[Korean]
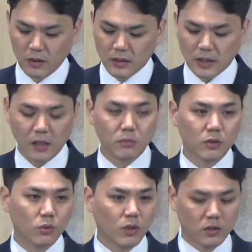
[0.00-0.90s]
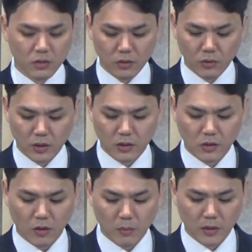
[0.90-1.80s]
삶을 통해 증거되는
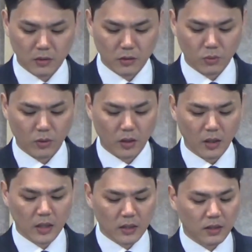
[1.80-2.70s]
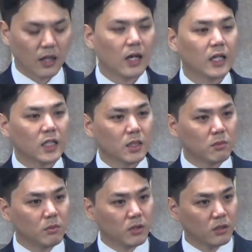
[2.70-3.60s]
열매들을 통해 그가
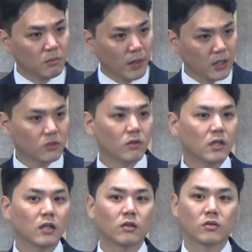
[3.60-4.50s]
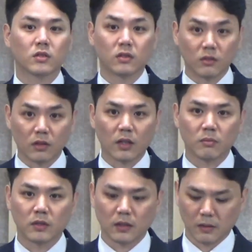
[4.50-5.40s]
하나님을 믿는 백성이라는 것이
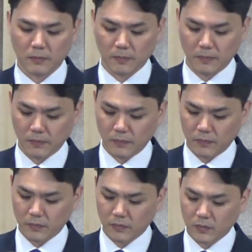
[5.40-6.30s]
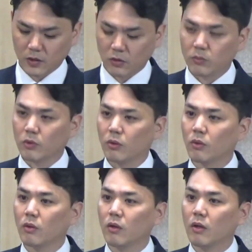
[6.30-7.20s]
드러납니다. 그러므로
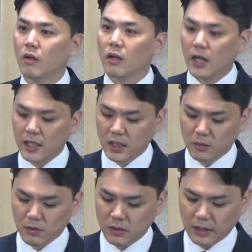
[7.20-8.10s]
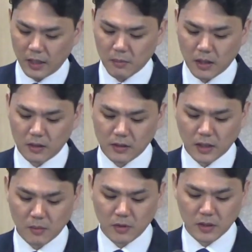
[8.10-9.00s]
하나님을 닮아가는
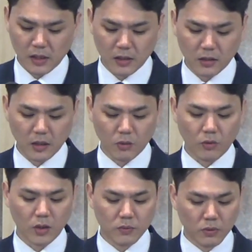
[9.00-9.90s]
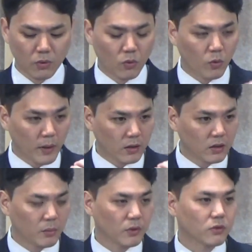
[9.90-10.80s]
삶을 살겠다고 입술로 고백은
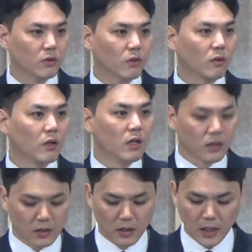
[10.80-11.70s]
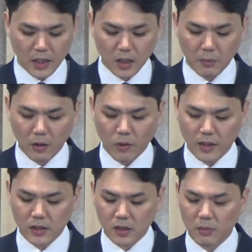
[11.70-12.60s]
하면서 그 하나님의
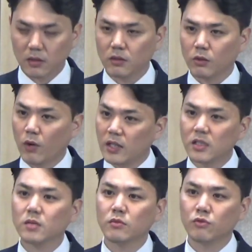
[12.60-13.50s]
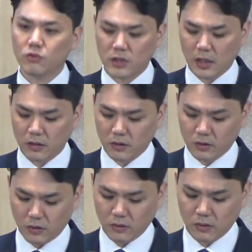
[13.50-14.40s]
관심에는 관심을 두지 않는
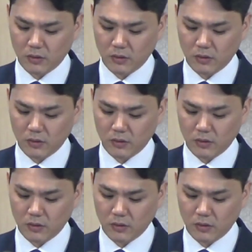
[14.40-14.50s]
것,